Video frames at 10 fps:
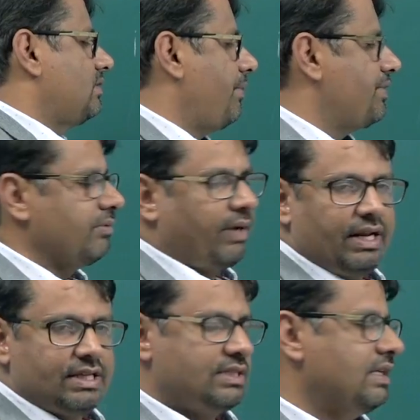समेशन
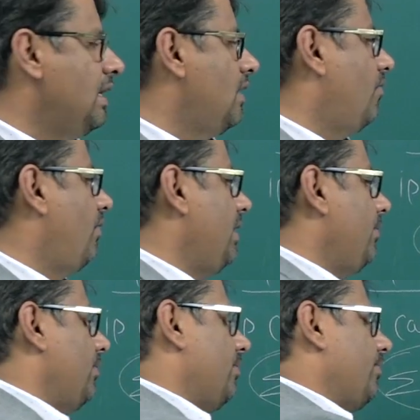माइनस वन
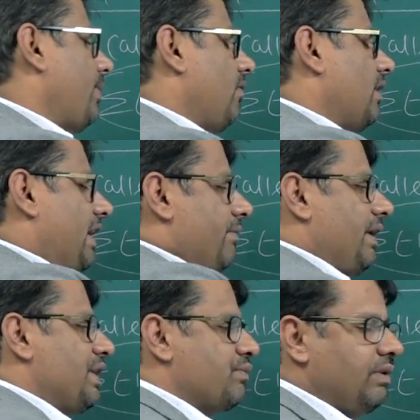पावर एन
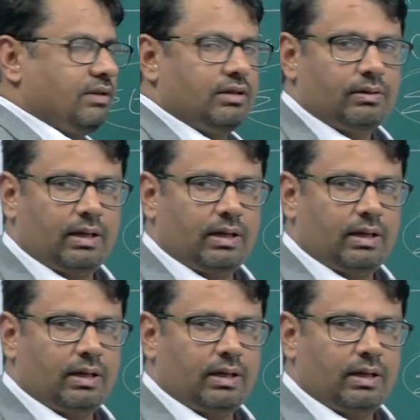माइनस वन